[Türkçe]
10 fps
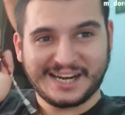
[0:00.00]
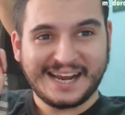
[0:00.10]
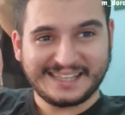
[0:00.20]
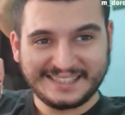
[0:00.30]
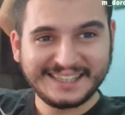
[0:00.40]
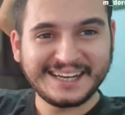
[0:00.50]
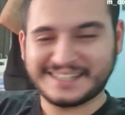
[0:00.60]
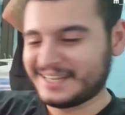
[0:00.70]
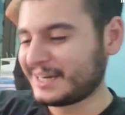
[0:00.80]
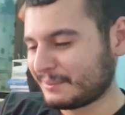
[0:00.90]
hayatında
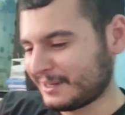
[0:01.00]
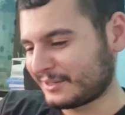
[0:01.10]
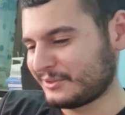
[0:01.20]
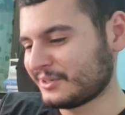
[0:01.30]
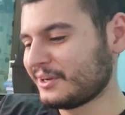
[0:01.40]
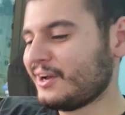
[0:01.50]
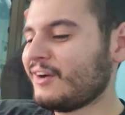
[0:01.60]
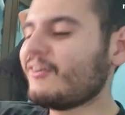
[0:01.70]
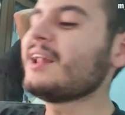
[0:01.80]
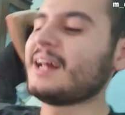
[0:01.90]
kehribar diyor.
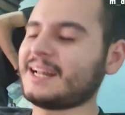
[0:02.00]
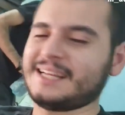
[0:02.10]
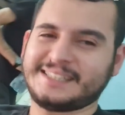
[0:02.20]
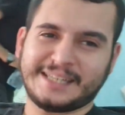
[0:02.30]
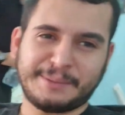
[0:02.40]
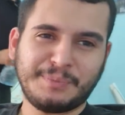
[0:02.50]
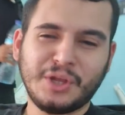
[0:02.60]
Lan arkadaşlar.